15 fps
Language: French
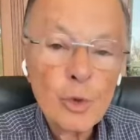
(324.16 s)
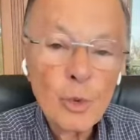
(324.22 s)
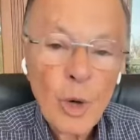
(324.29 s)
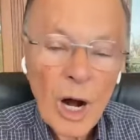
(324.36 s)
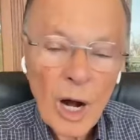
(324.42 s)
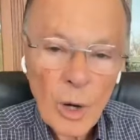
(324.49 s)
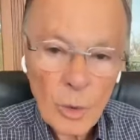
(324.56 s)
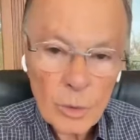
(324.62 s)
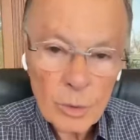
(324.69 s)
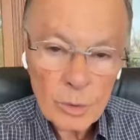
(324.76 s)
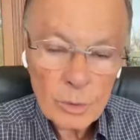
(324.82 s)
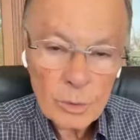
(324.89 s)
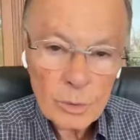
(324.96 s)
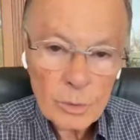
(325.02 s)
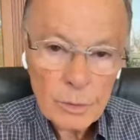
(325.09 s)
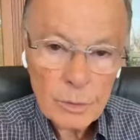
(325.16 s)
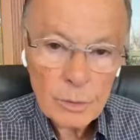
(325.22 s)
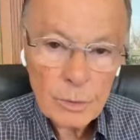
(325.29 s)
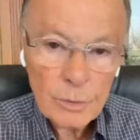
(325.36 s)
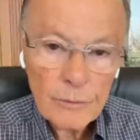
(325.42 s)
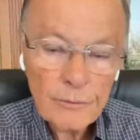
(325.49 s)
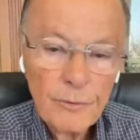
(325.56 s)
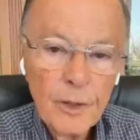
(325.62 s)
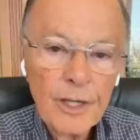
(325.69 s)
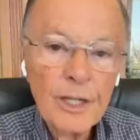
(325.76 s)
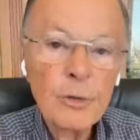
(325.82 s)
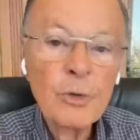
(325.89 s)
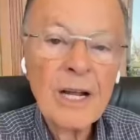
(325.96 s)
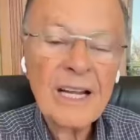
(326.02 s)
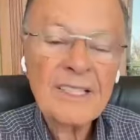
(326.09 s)
c'est l'acte sexuel
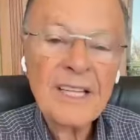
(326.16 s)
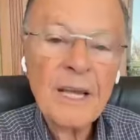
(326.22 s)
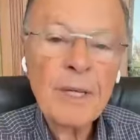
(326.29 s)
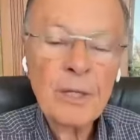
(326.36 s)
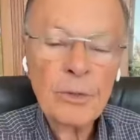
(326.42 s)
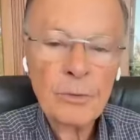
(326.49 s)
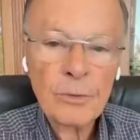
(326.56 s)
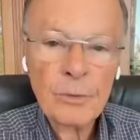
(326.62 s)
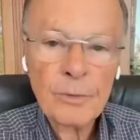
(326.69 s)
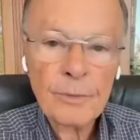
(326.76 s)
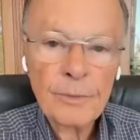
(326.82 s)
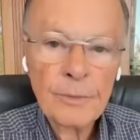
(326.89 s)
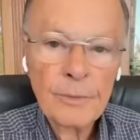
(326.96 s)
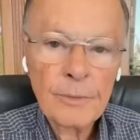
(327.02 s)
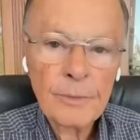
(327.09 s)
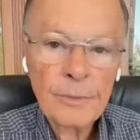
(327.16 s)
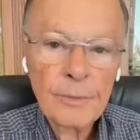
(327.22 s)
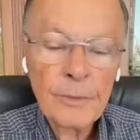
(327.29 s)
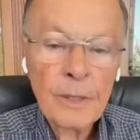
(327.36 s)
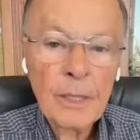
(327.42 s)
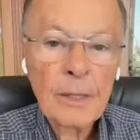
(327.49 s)
en dehors du mariage.